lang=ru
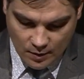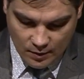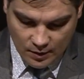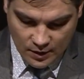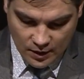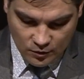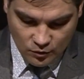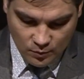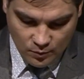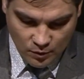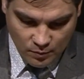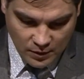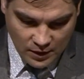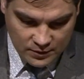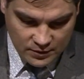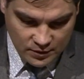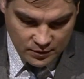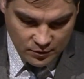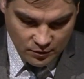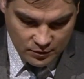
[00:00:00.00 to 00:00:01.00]
Я думаю,
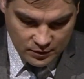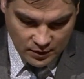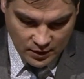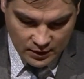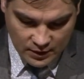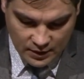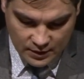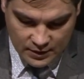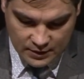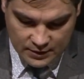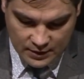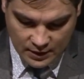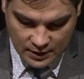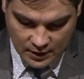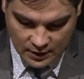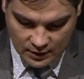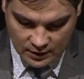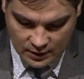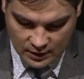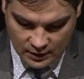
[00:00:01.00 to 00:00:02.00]
братья и сестры, это не
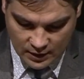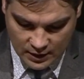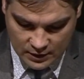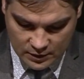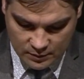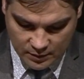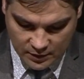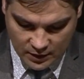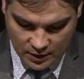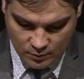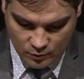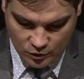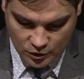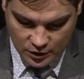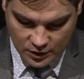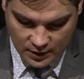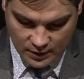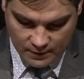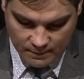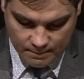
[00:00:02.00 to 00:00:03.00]
секрет для нас, потому
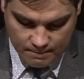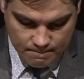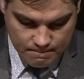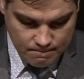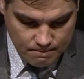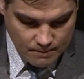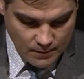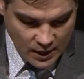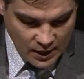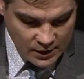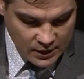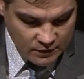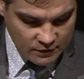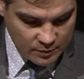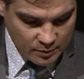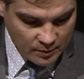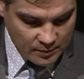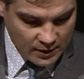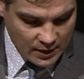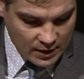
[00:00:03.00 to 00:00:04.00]
что они
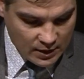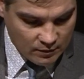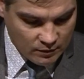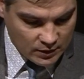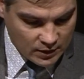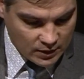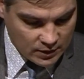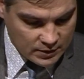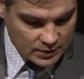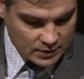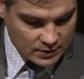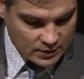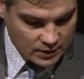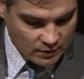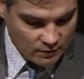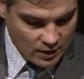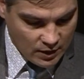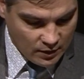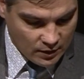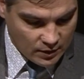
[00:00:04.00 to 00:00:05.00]
вспоминали вот эти
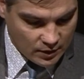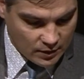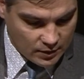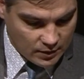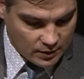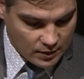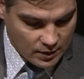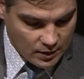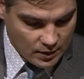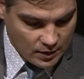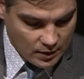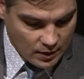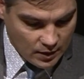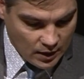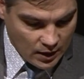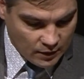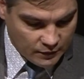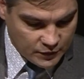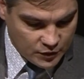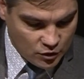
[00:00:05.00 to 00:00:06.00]
слова
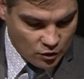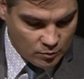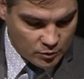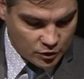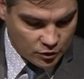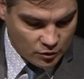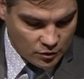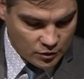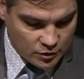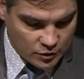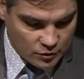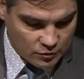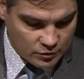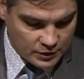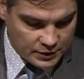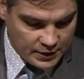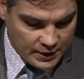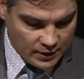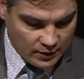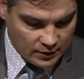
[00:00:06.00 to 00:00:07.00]
о всем, что
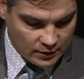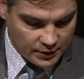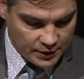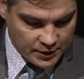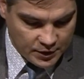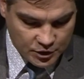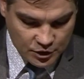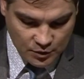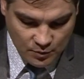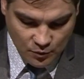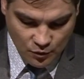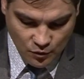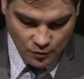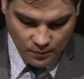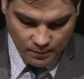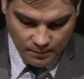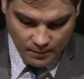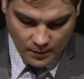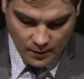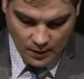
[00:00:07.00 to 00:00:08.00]
Иисус делал и
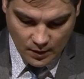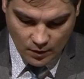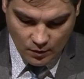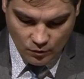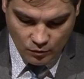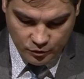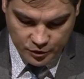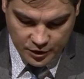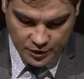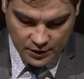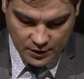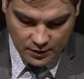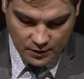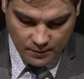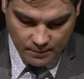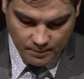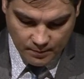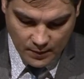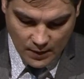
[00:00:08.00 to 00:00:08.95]
чему учил.